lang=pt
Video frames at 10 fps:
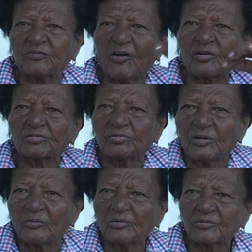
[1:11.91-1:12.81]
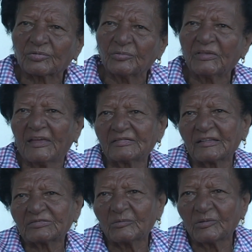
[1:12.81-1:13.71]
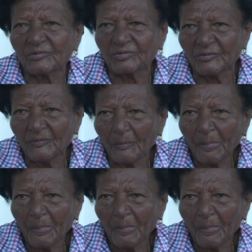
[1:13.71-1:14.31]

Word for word: Forte União Curuzu. E aí nasceu o Curuzu.